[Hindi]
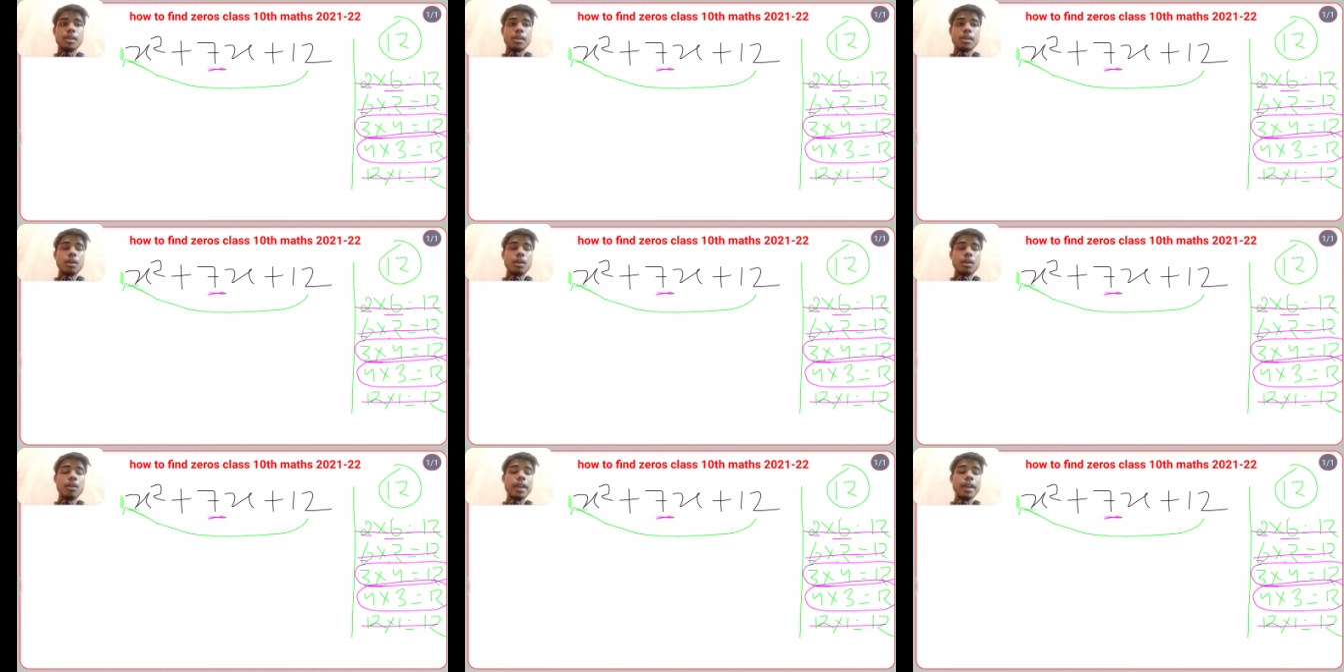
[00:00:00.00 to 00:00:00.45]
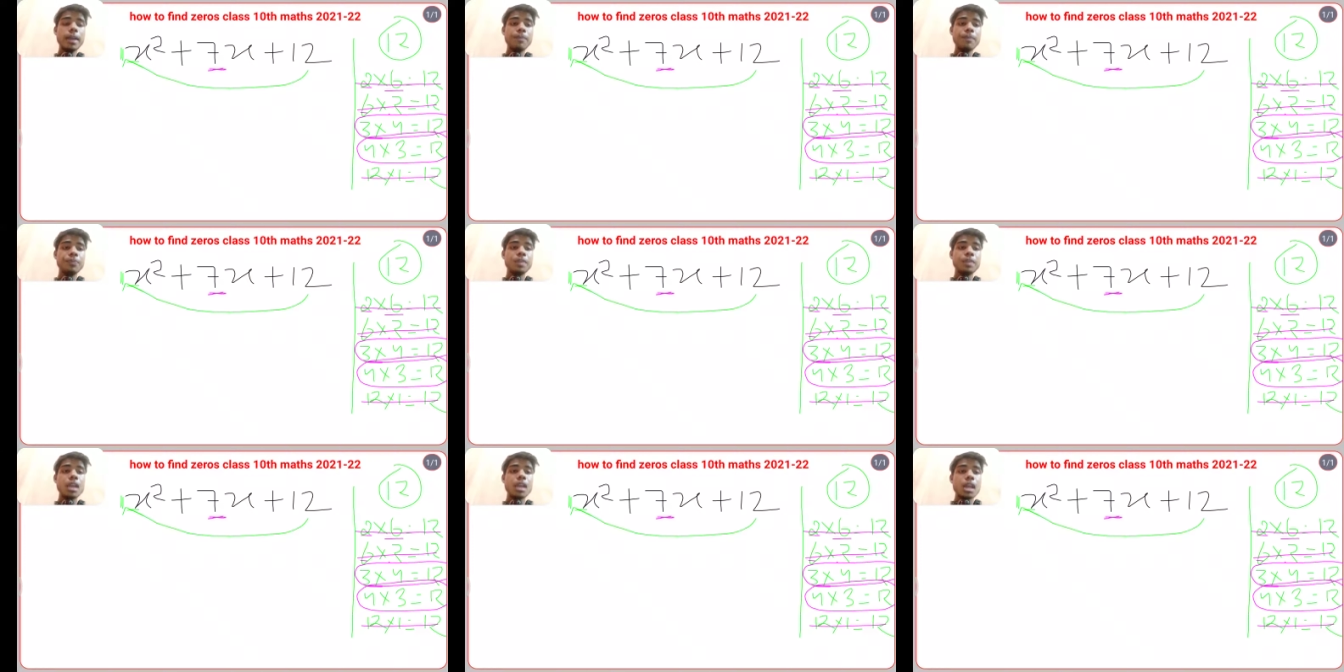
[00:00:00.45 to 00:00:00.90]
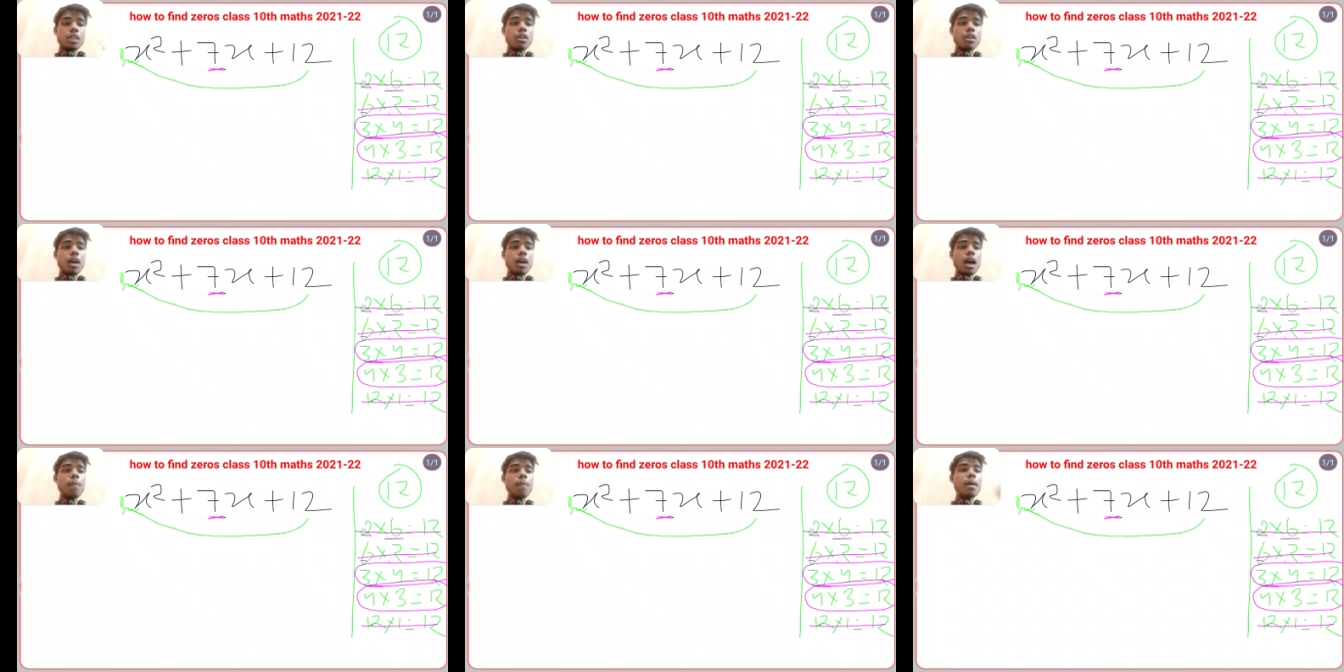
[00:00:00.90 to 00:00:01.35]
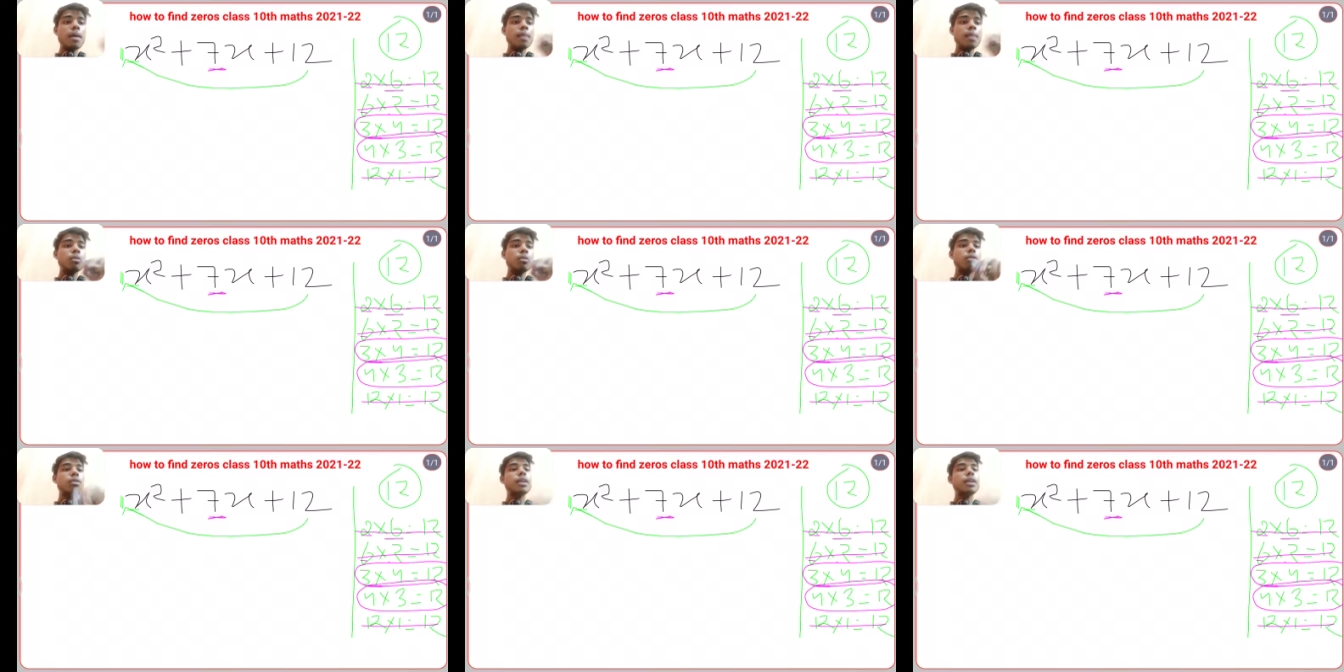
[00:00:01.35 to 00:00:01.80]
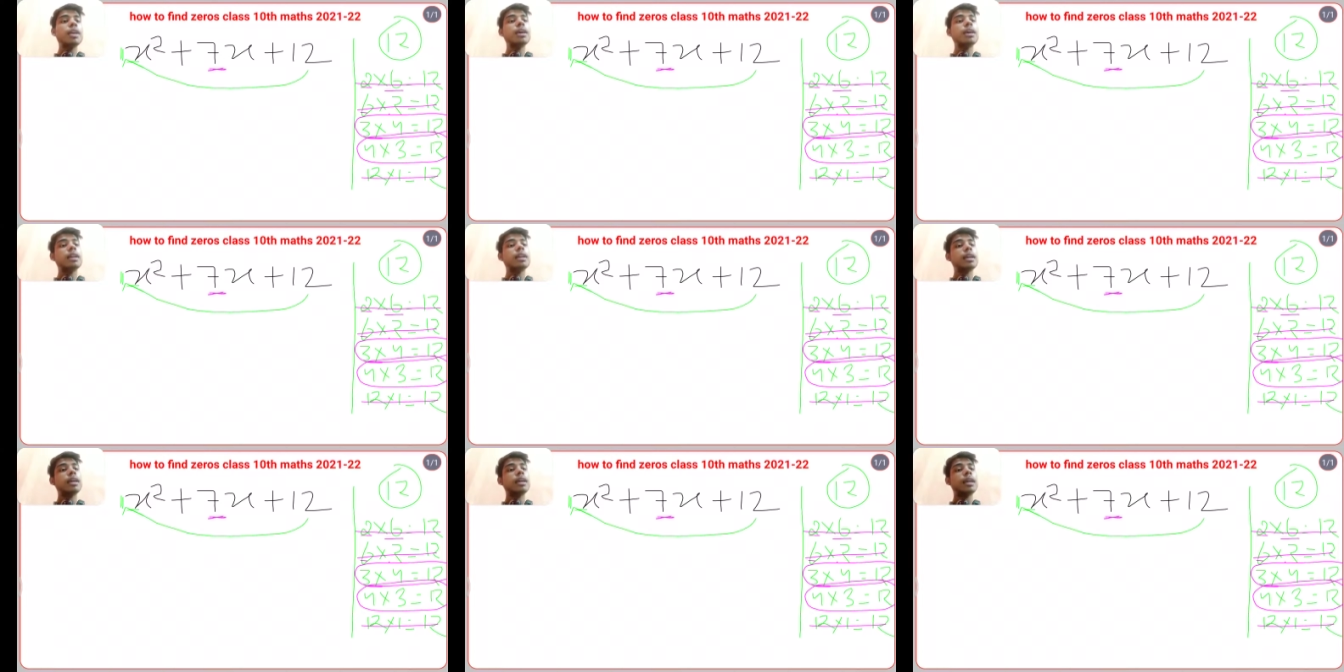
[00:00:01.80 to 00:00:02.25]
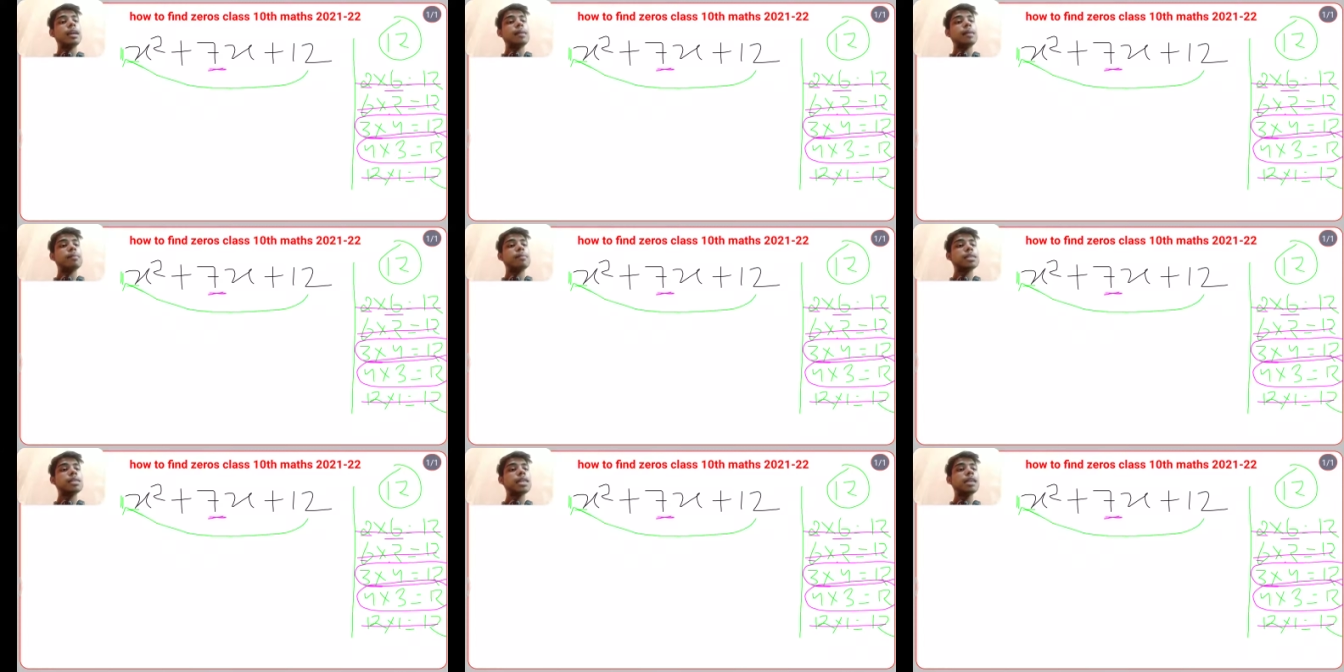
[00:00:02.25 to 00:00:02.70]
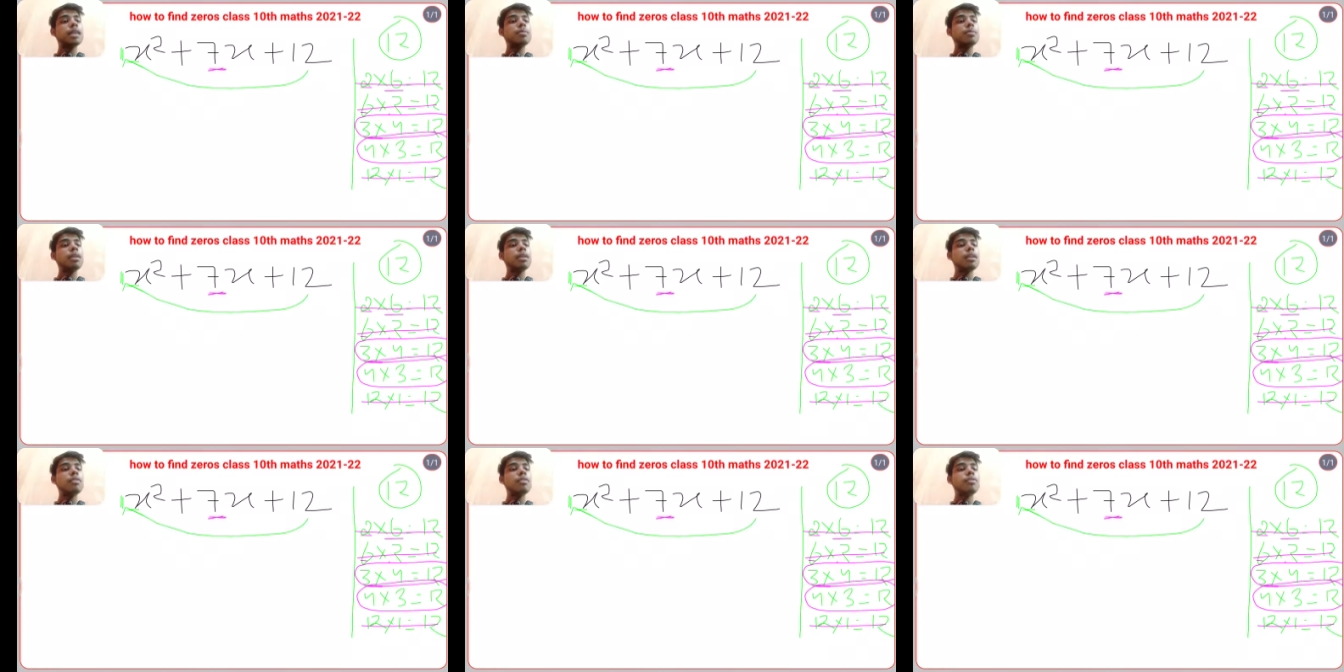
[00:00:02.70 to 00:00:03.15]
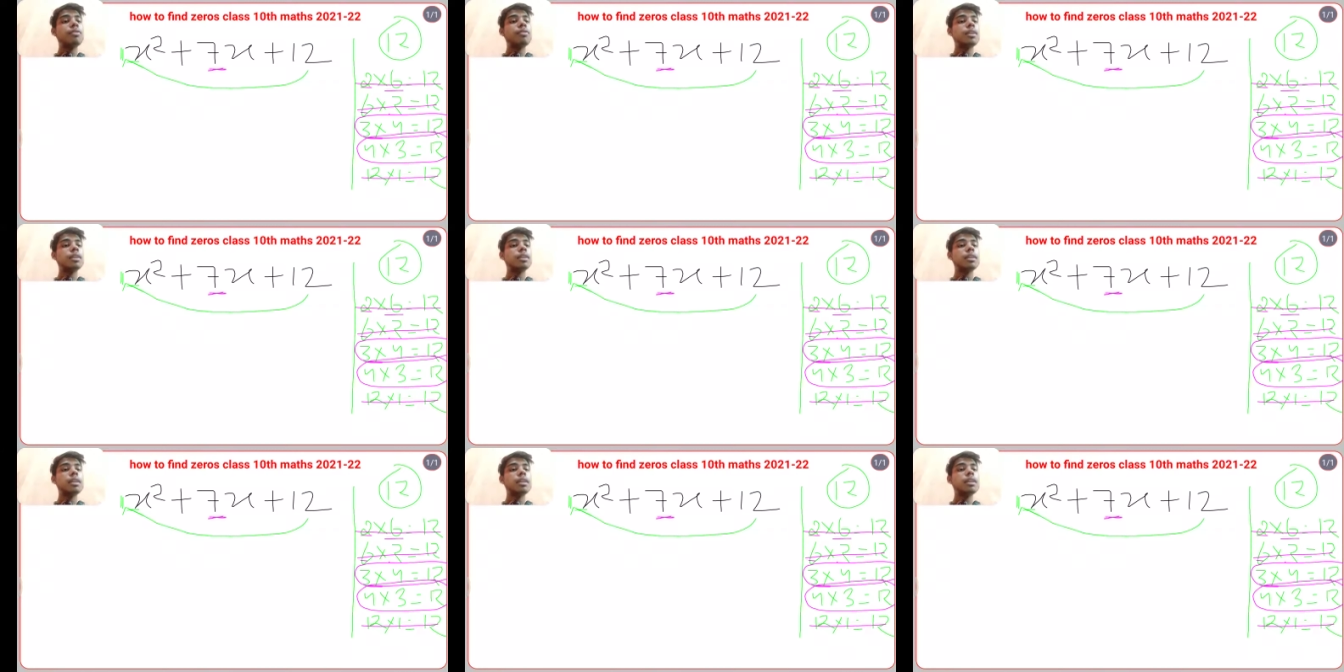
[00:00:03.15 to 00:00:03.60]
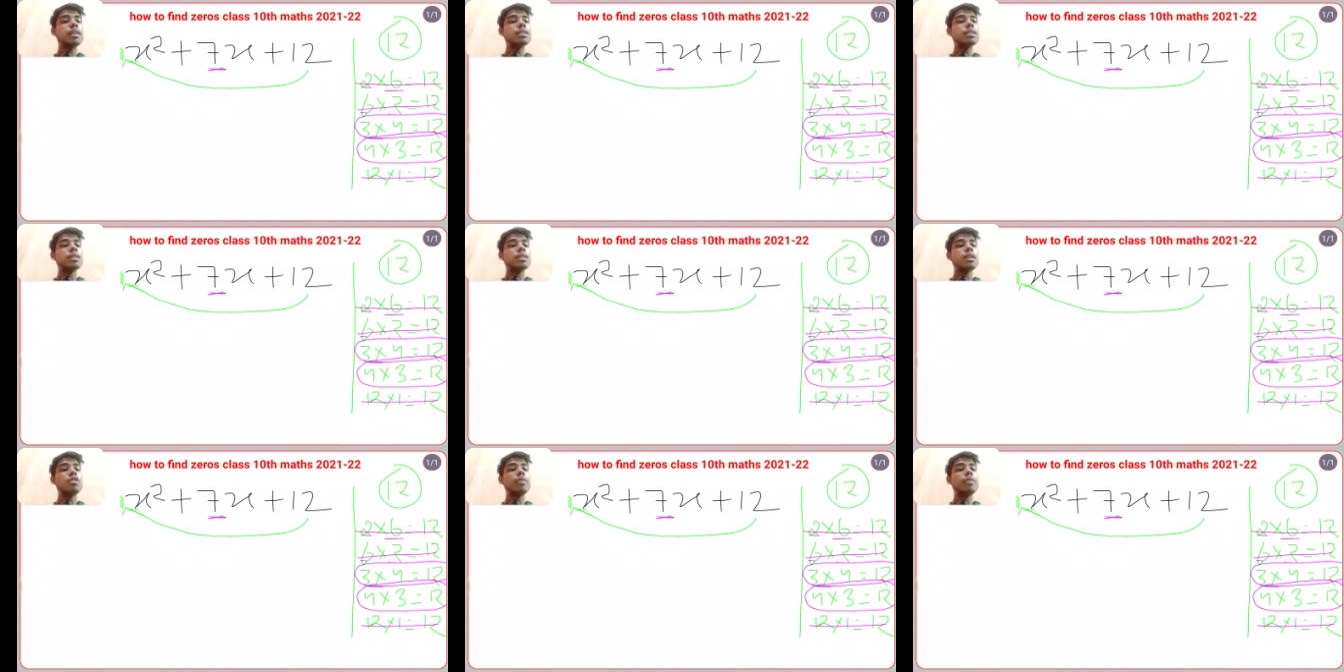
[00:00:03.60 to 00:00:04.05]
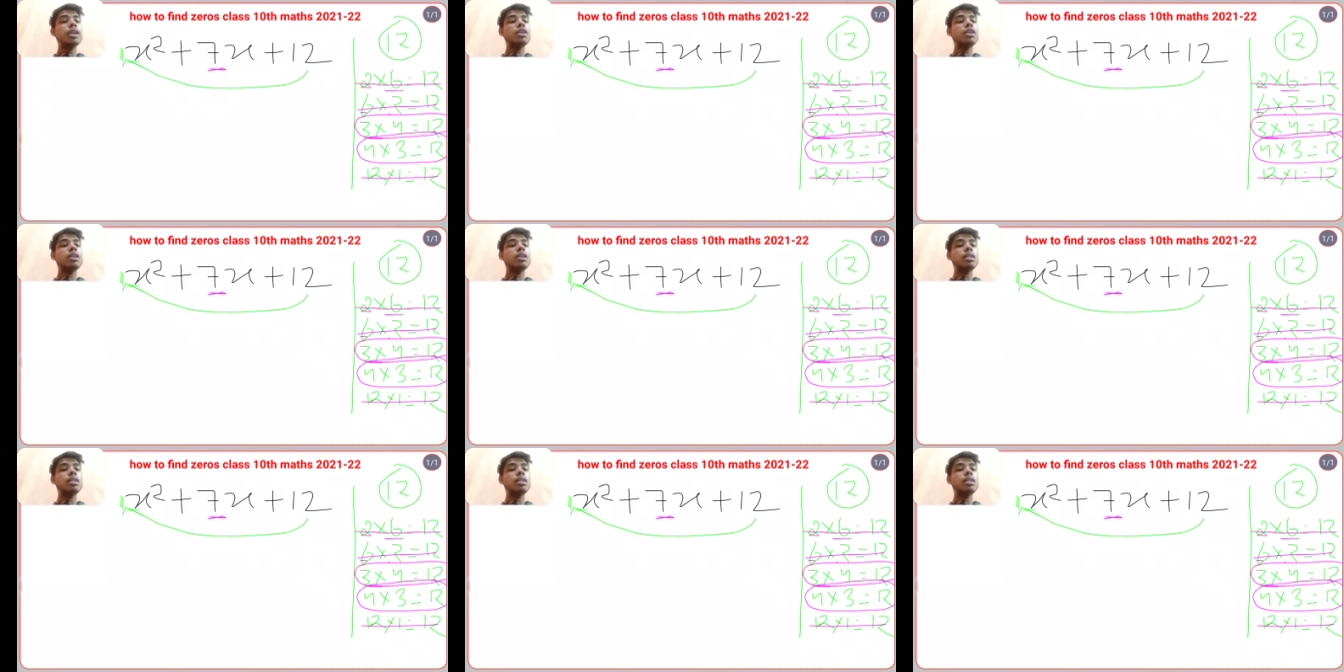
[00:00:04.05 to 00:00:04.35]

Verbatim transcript: ओके तो अब हम लोगों ने करना क्या है मैं साइड में रफ वर्क इरेज कर रहा हूँ मैं